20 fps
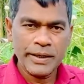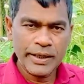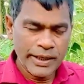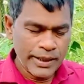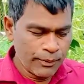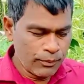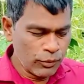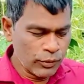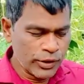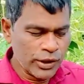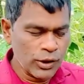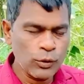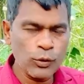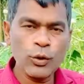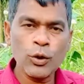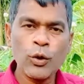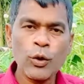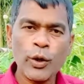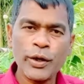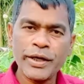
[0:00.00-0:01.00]
এই
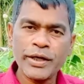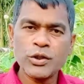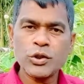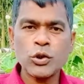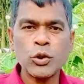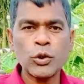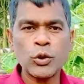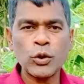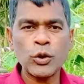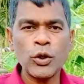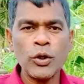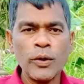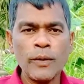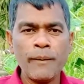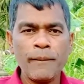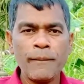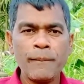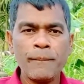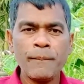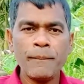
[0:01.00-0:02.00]
মুরগিগুলো অনেক ছোট
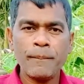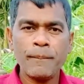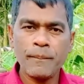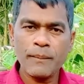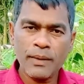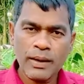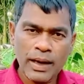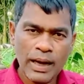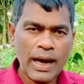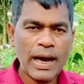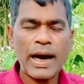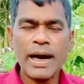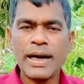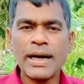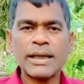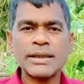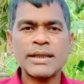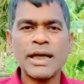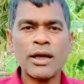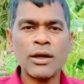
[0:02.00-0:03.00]

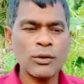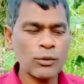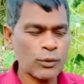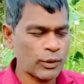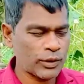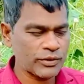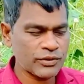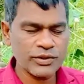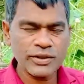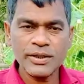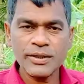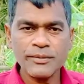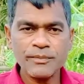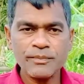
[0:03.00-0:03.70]
আকার ধারণ করেছে